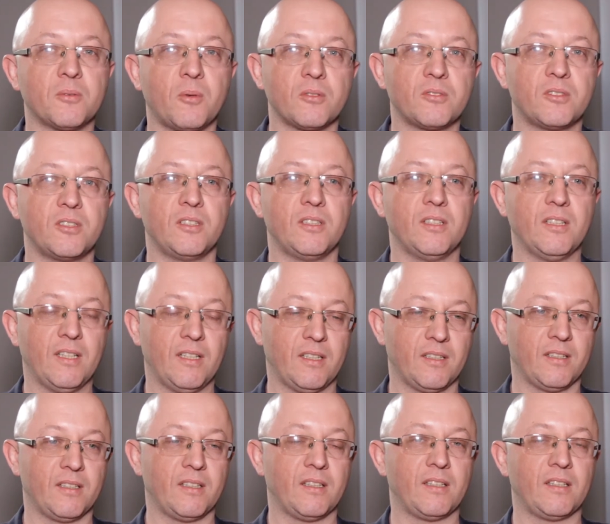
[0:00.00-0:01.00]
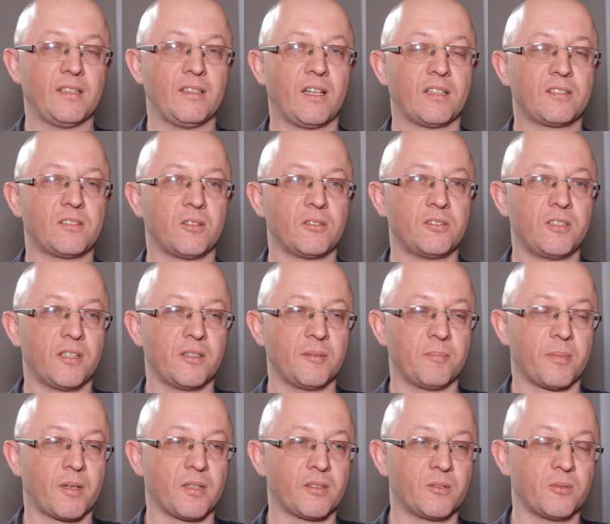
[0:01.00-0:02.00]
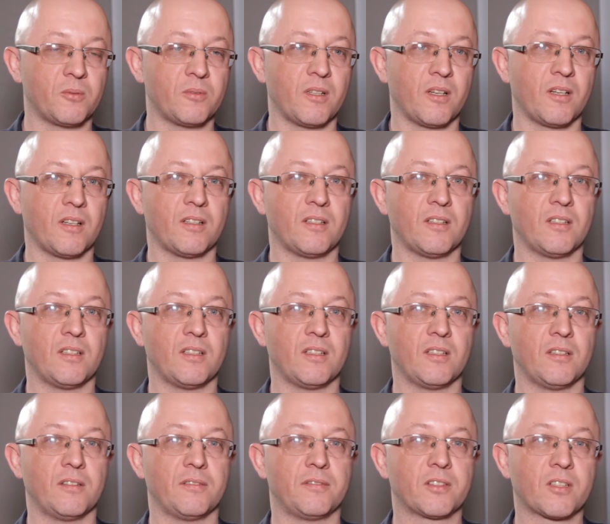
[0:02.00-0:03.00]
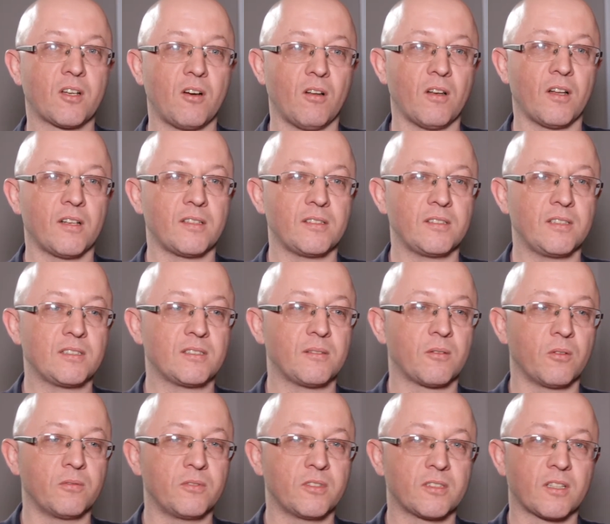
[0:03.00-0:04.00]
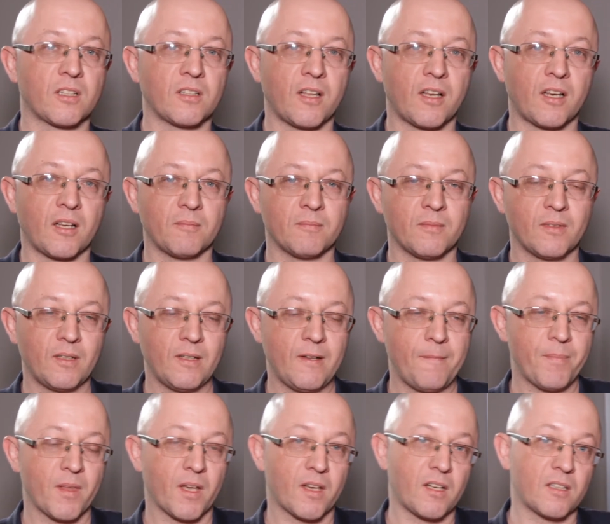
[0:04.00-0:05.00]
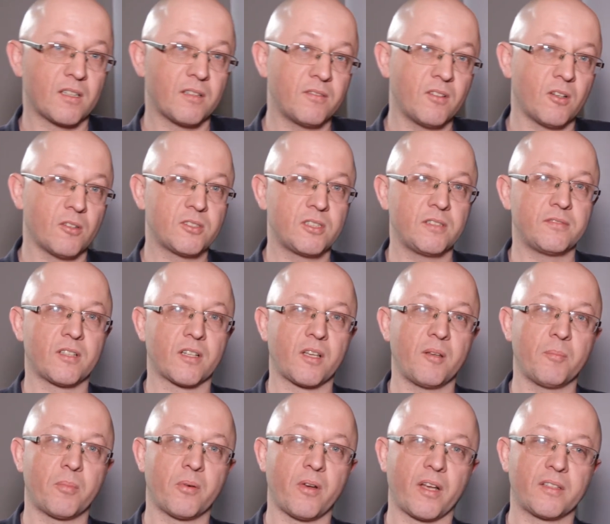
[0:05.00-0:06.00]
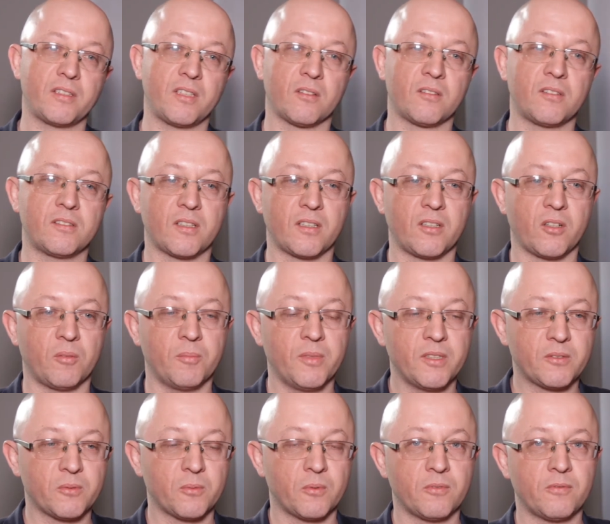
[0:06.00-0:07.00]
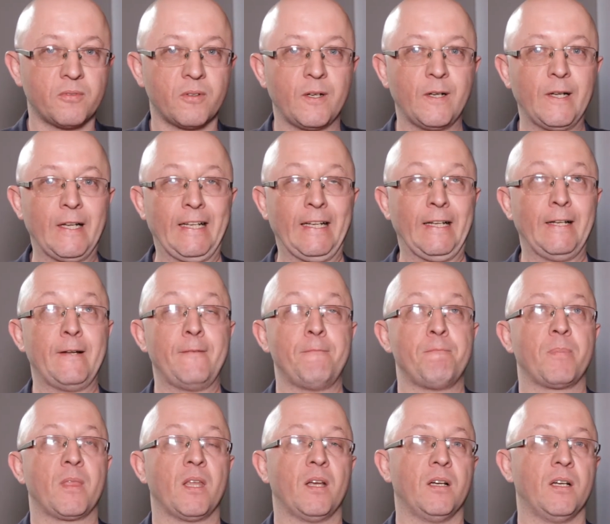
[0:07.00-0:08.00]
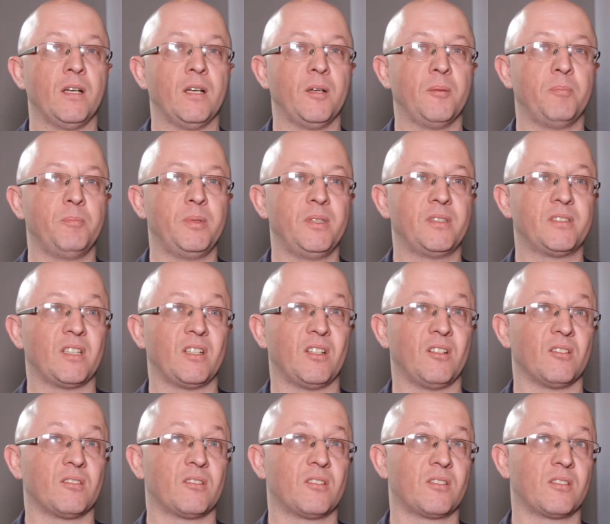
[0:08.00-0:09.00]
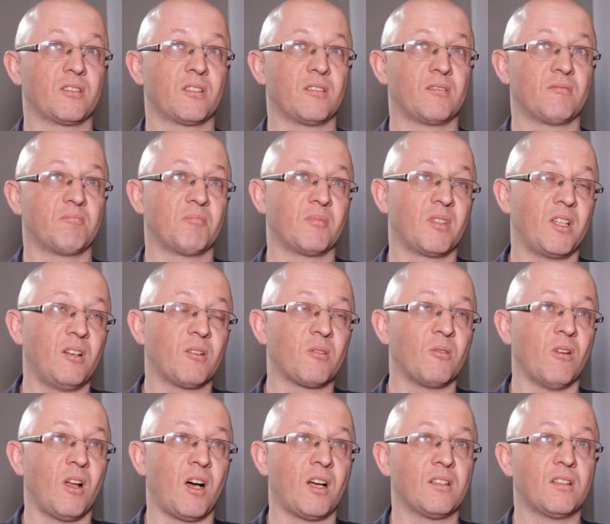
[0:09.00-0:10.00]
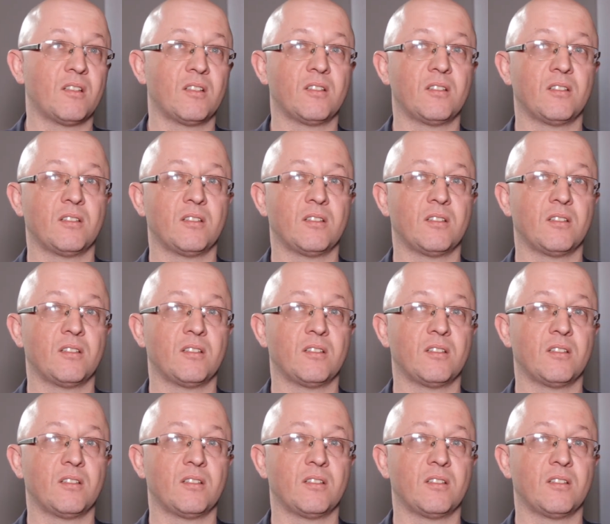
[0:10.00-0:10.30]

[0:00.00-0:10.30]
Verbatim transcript: Łodzi. E, na co dzień pracuję e, w szkole. Jestem również trenerem kreatywności w takim projekcie Odyseja Omysłów. E, piszę od kilku lat.